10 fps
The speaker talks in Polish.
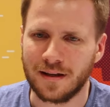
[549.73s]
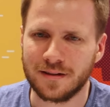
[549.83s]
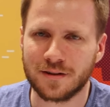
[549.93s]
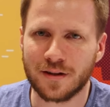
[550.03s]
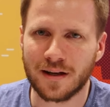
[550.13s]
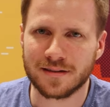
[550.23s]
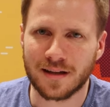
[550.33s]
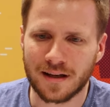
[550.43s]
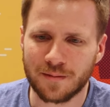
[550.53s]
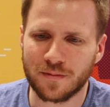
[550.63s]
I co teraz
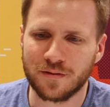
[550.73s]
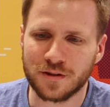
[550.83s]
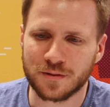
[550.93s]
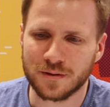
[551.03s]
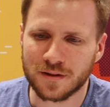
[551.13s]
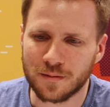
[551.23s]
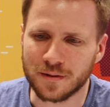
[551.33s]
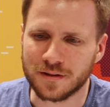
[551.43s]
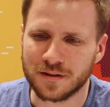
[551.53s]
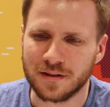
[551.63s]
dalej powinniśmy
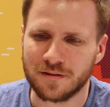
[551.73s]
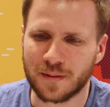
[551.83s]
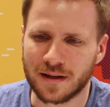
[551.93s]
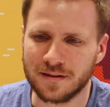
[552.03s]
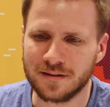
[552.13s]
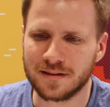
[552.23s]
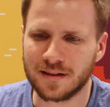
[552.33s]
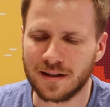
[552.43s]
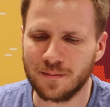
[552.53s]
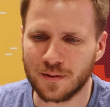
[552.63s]
zrobić w praktyce z
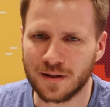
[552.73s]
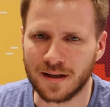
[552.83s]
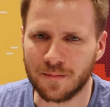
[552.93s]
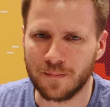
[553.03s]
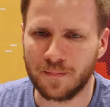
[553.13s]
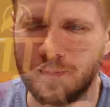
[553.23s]
takim modelem?